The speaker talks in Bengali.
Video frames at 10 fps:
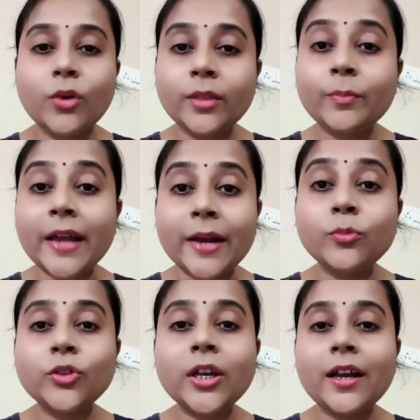ওরা ওরা
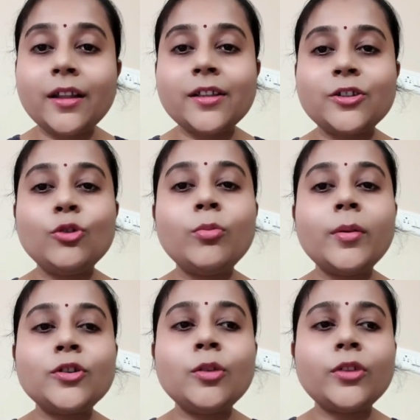প্ল্যান বোধহয় আলাদা ছিল
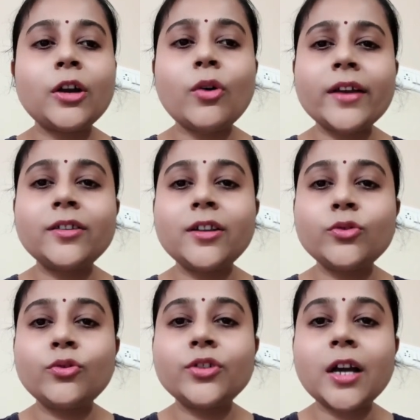ভেবেছিল বোধহয়
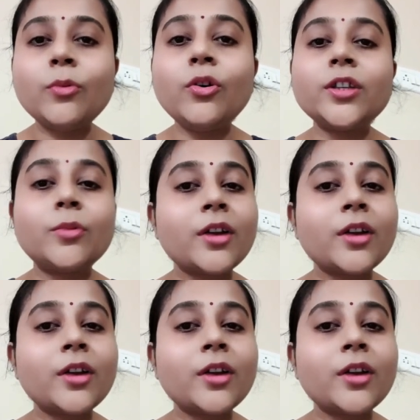কয়েকদিনের জন্য যাব